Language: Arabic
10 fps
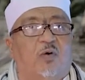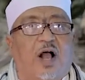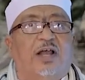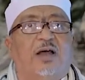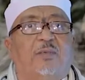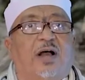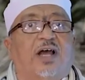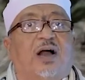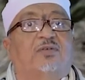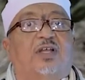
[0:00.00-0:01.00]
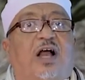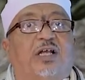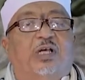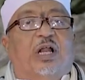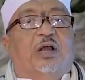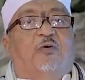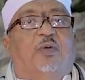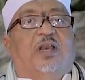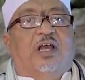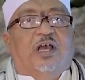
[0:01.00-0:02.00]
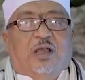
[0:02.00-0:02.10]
وعاد بعد خمسة عشر يوما